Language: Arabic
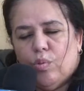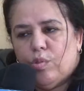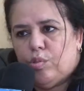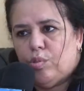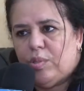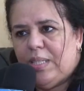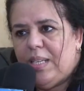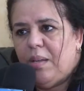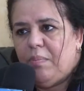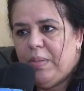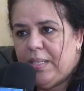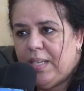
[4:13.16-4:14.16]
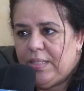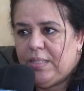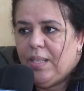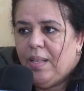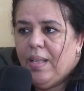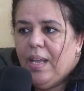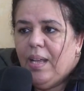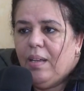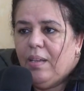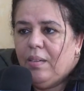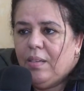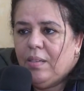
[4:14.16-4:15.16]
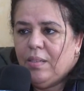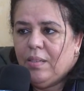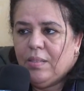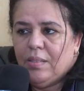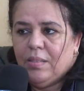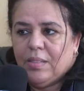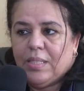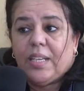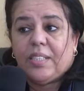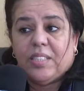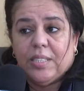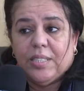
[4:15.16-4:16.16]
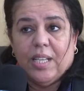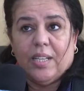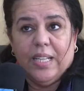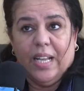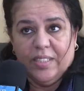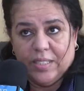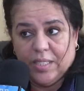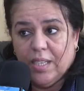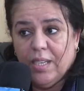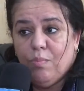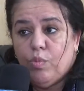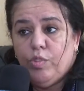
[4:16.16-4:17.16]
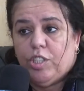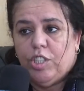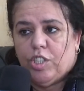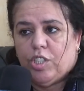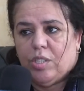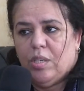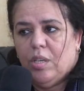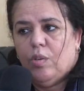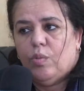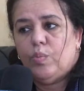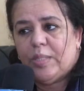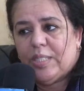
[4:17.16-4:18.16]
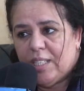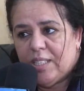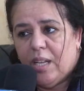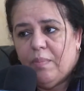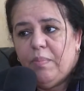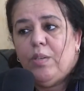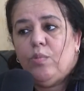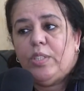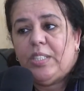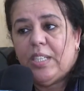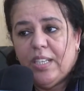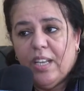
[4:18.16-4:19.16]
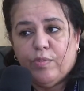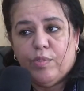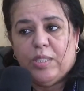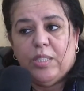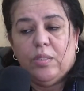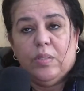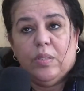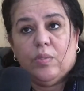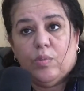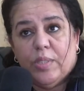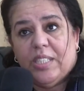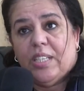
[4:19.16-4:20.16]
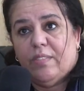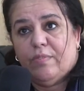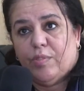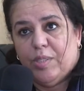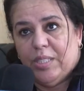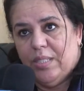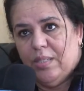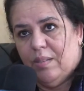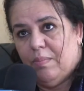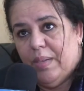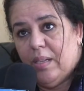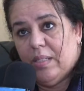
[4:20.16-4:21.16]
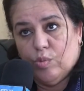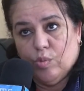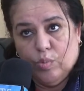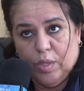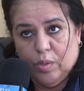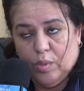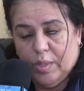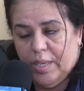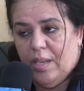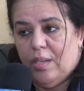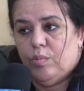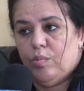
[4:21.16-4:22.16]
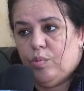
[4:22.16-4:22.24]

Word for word: الأسس اللبنات آه، الاقتصاد عصري منتج متضامن وتنافسي وتنافسي مع الدول الأخرى